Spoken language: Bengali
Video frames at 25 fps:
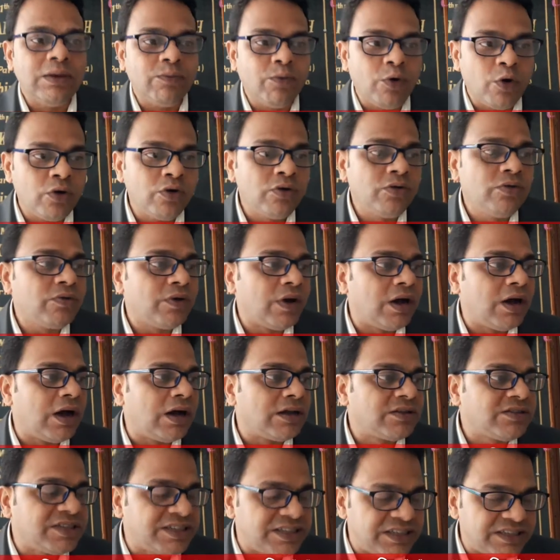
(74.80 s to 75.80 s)
এবং
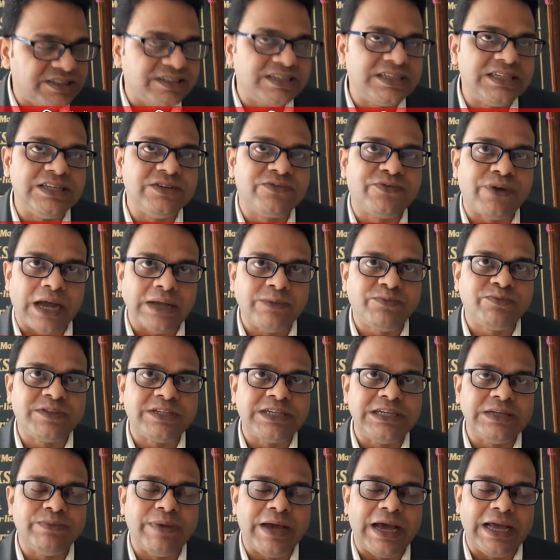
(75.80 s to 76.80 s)
থ্রি থ্রি ফাইভ
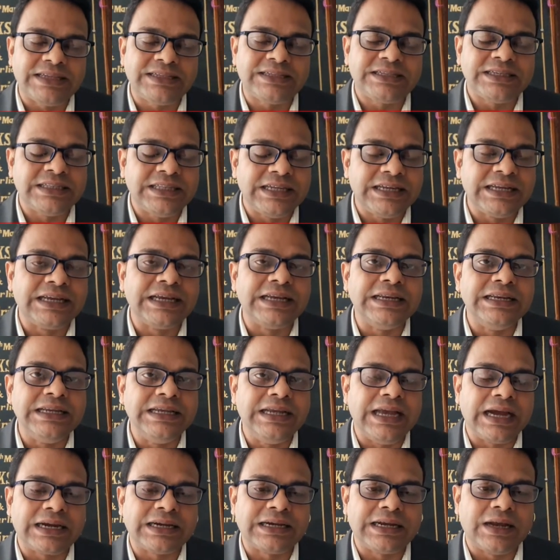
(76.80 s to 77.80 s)
থ্রি ব্যাচ এদেরকে
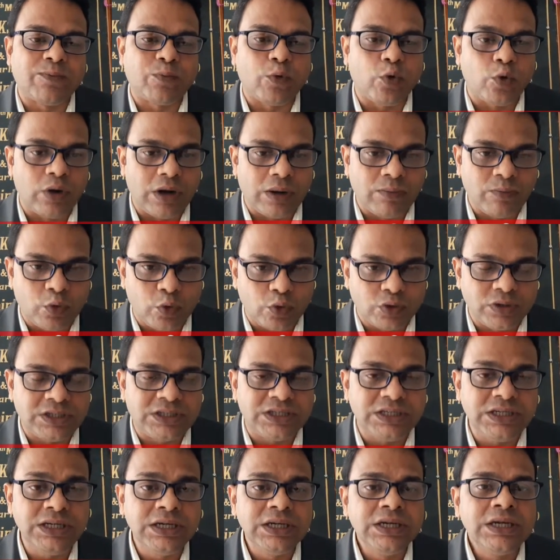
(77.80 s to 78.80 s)
নিয়ে একটা প্রোগ্রাম
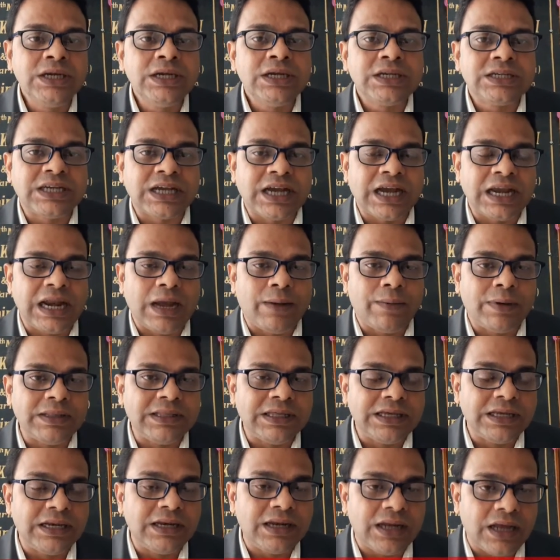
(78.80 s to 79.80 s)
করছি সেখানে
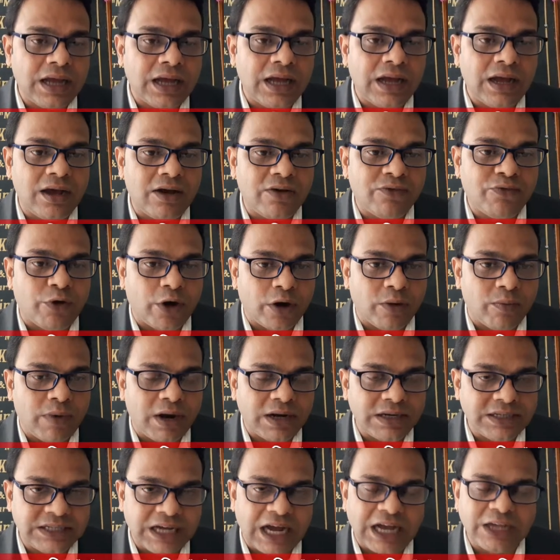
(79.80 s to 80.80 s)
আমাদের
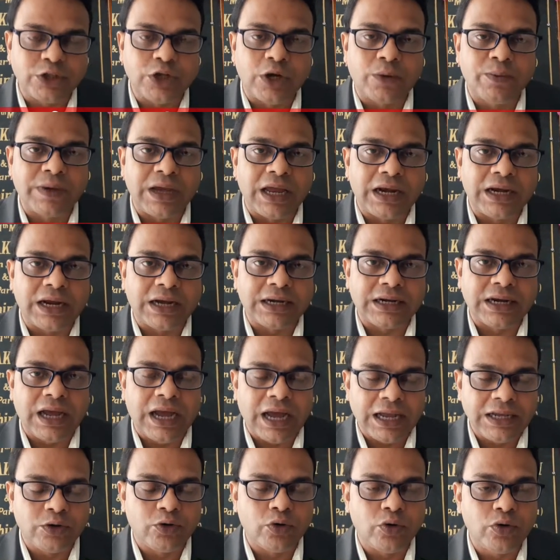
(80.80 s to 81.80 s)
ফর্মার জাজ অফ ক্যালকাটা
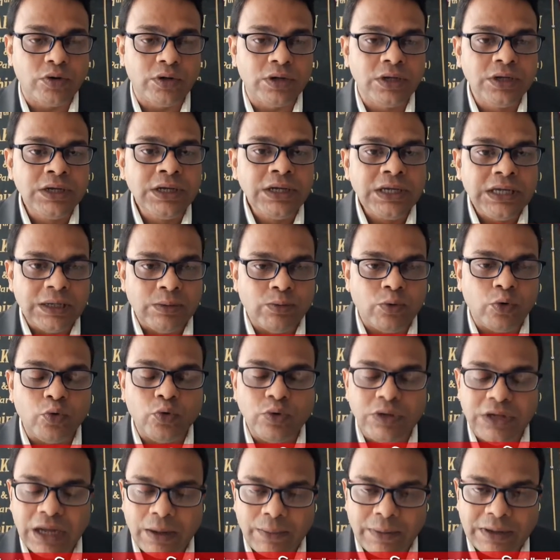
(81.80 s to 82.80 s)
হাইকোর্ট এবং
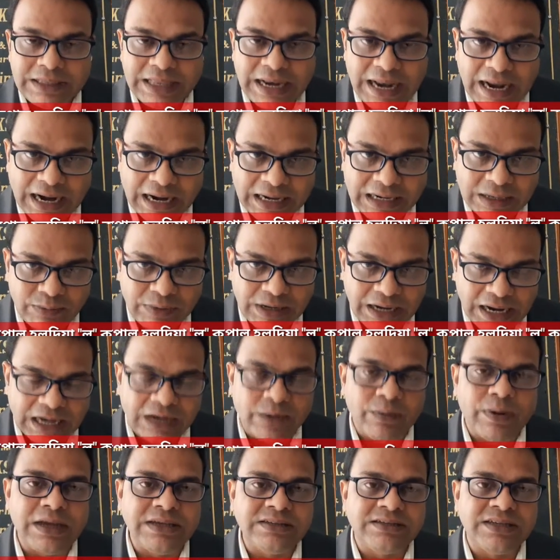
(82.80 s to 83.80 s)
উনি আমাদের একাডেমিক
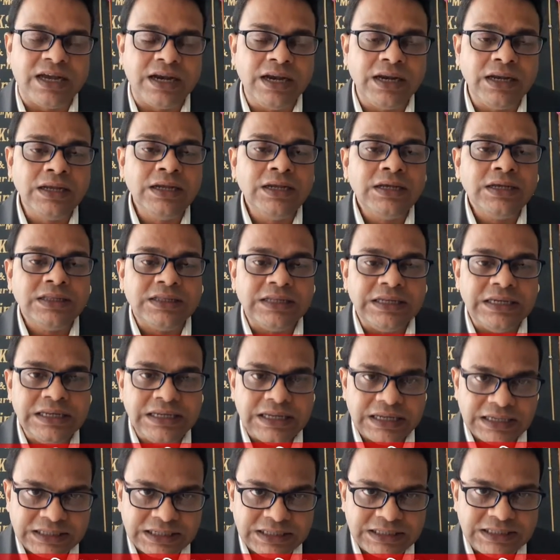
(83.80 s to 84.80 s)
অ্যাডভাইজার তিনি
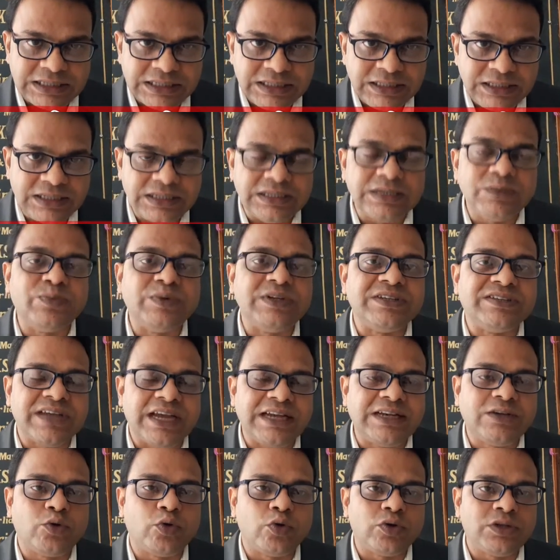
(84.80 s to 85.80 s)
এসেছেন তিনি
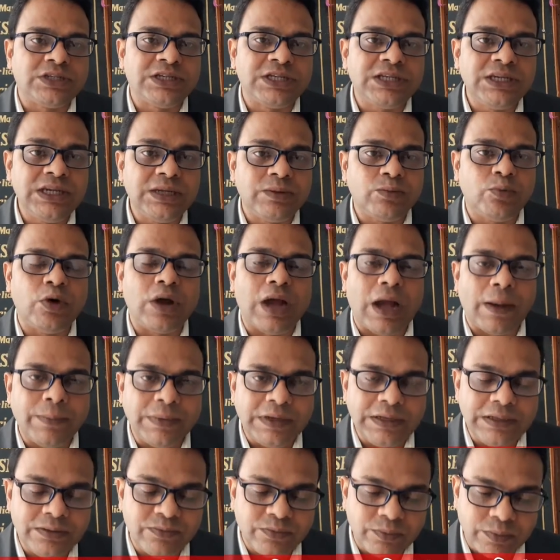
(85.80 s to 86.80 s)
প্রিসাইড করছেন এবং
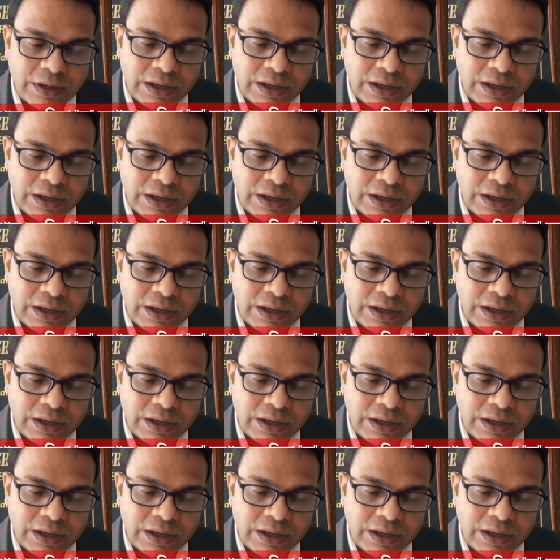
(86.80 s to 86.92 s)
আমি